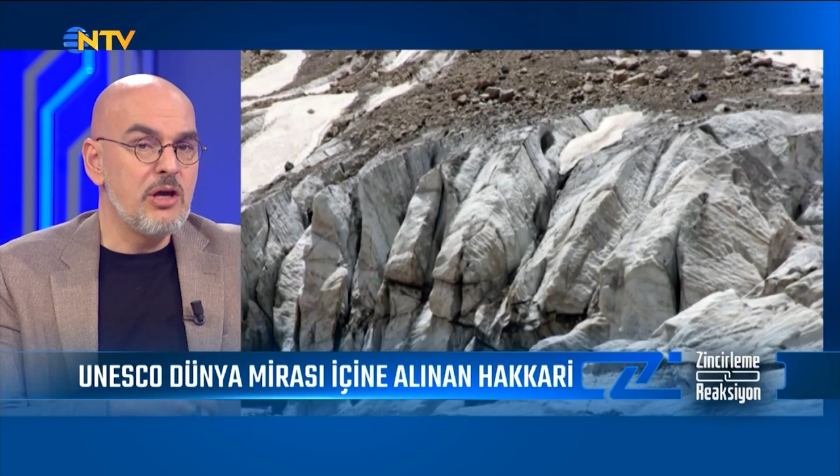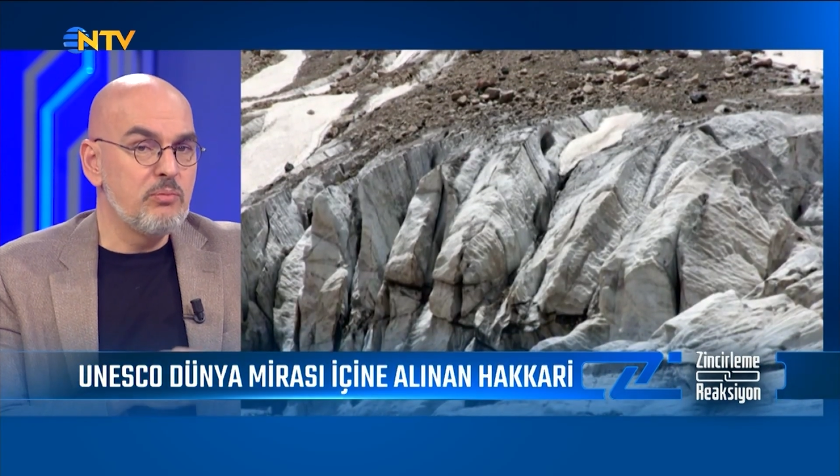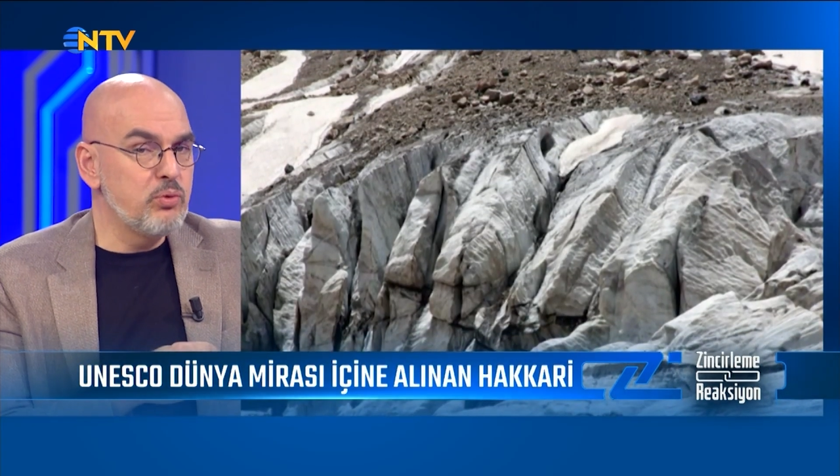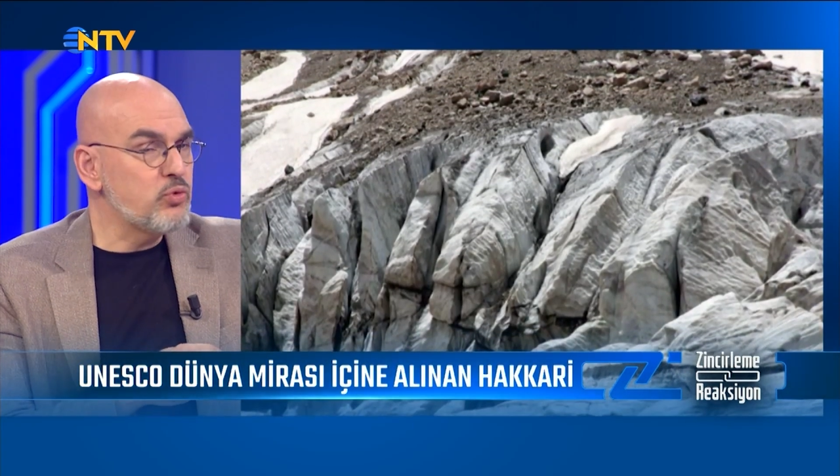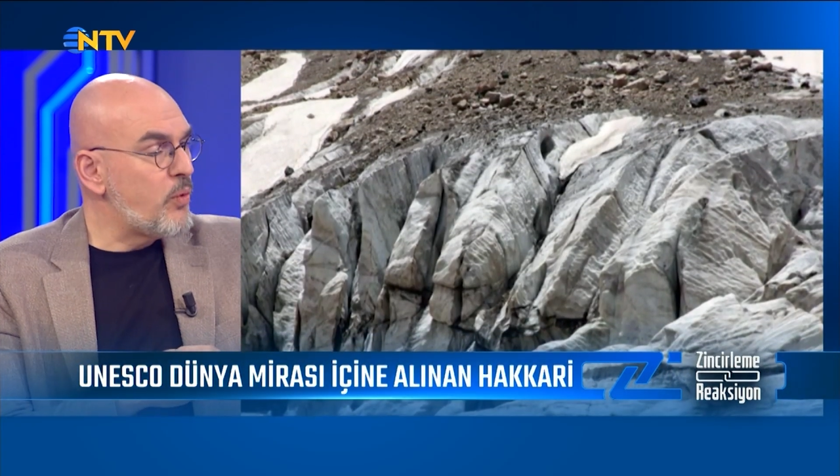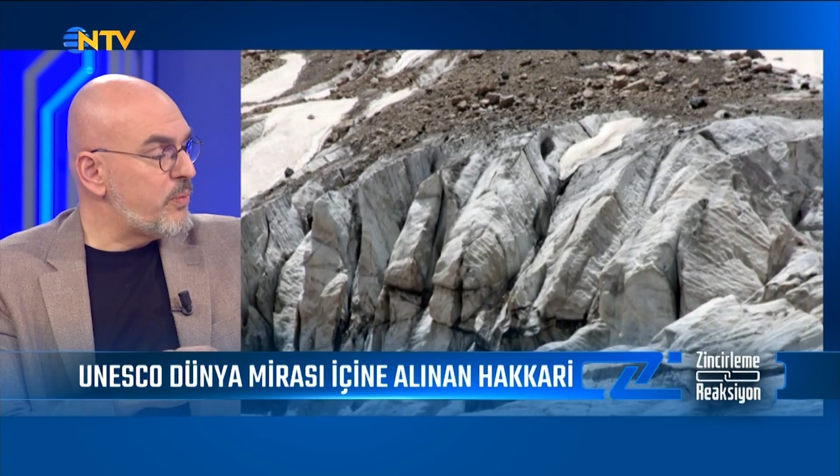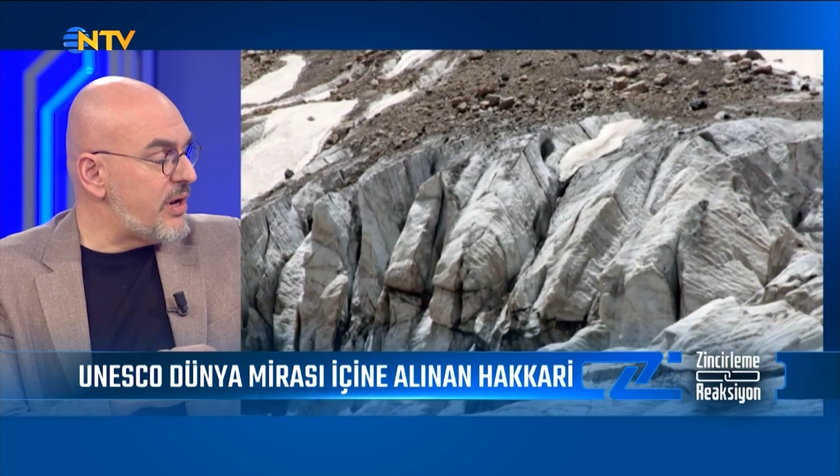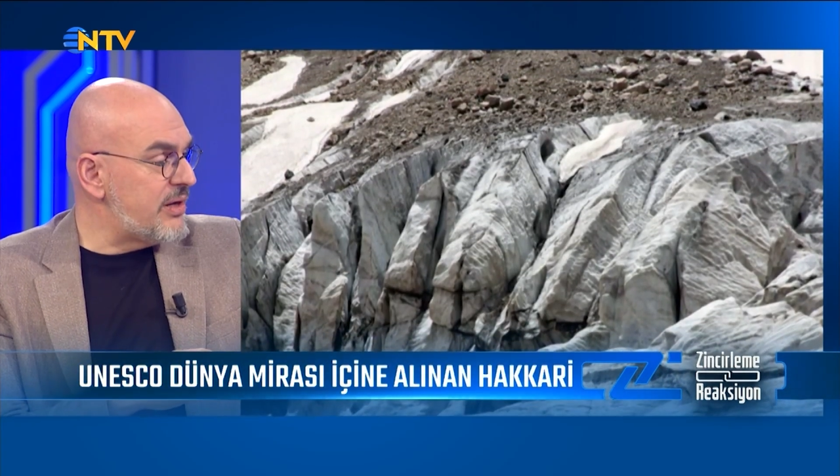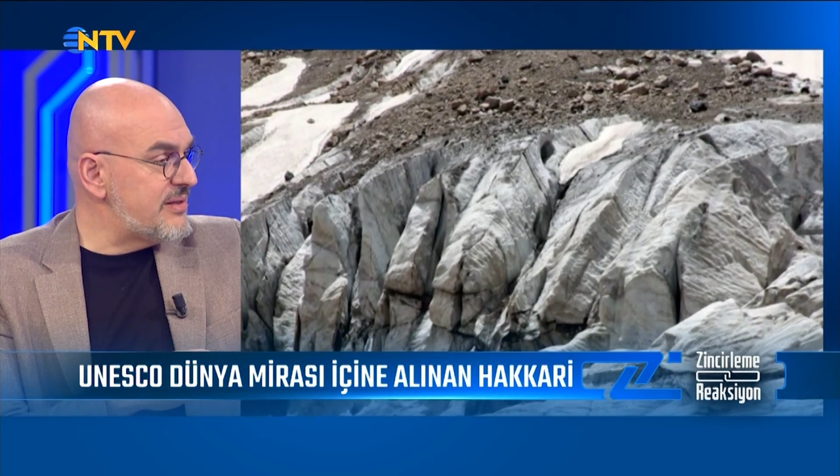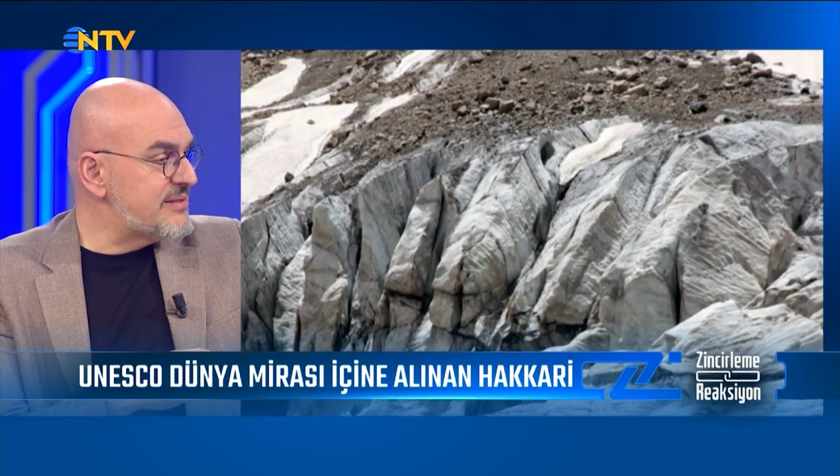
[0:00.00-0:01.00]
Hı hı. Bu
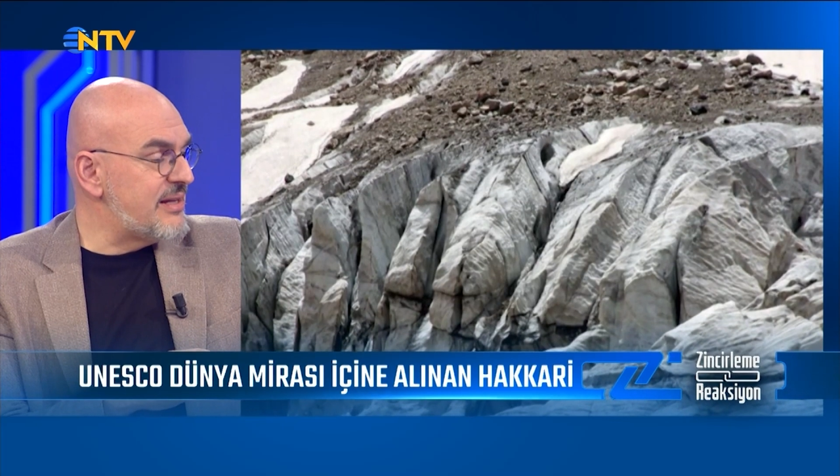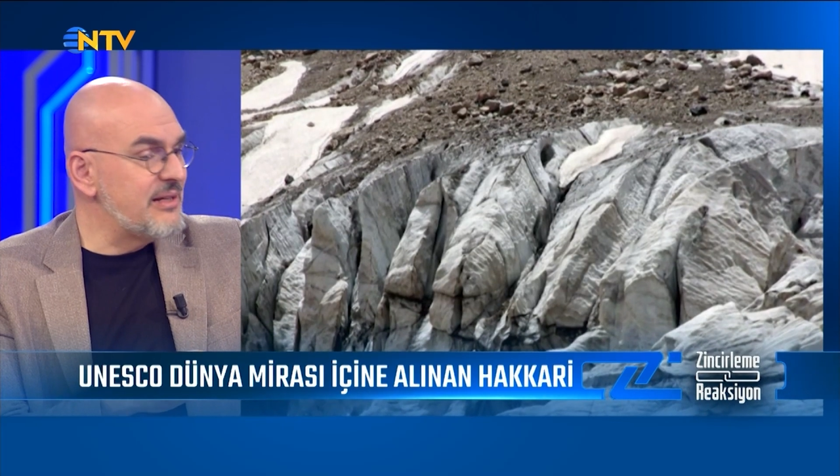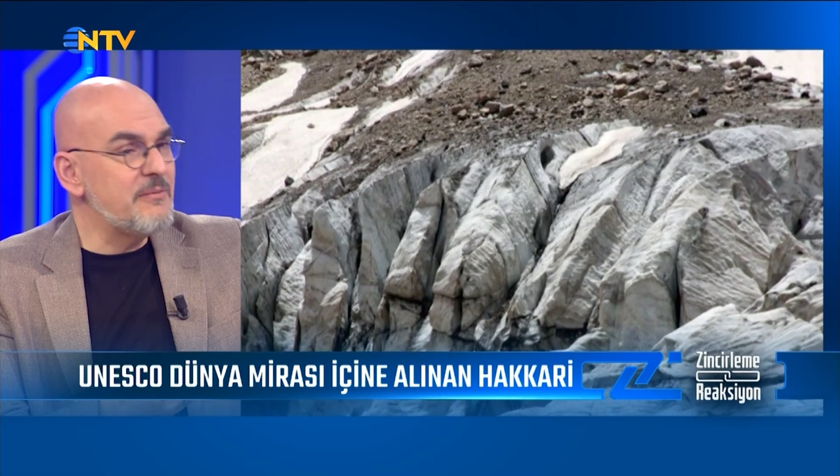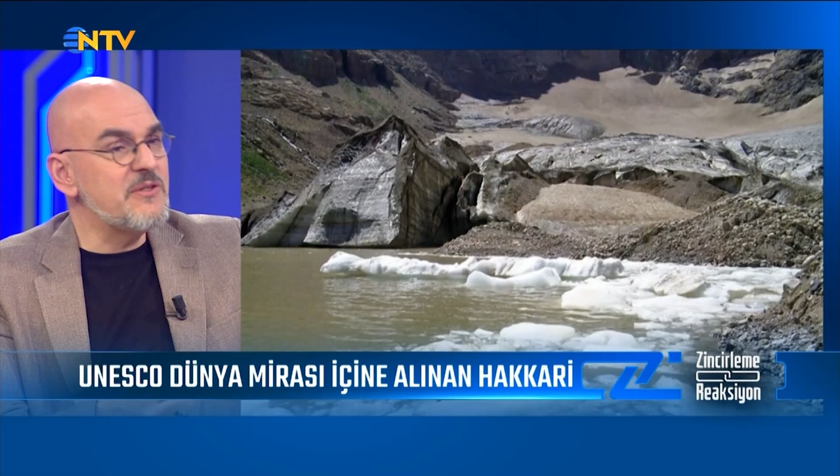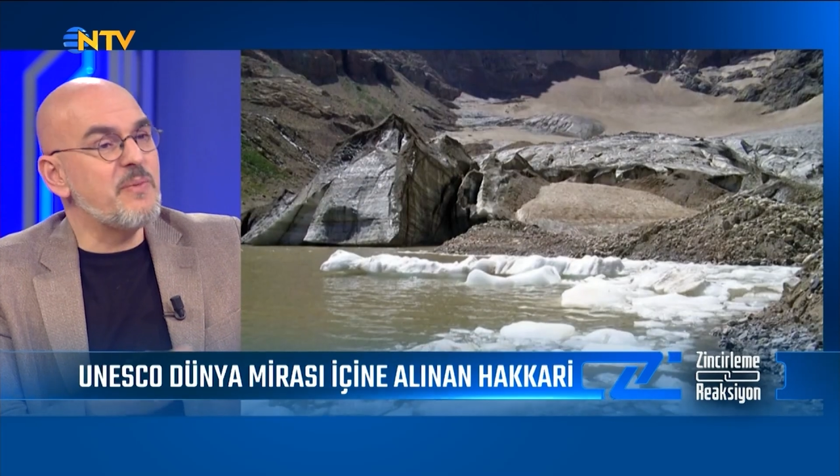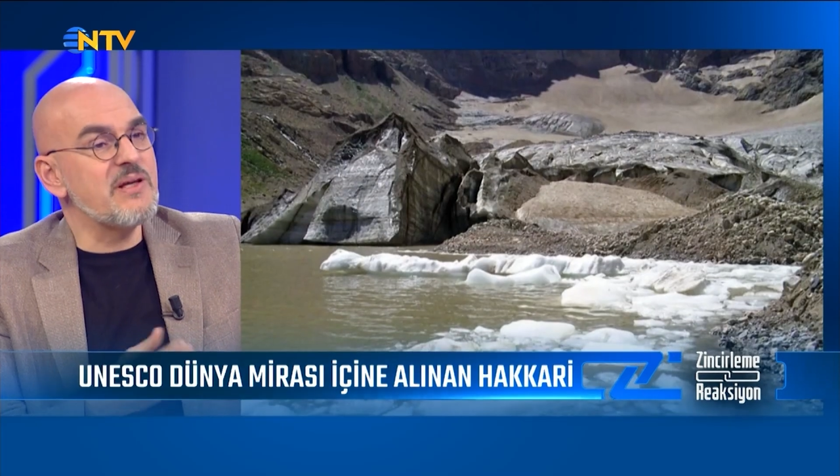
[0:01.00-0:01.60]
toprağın insanları biz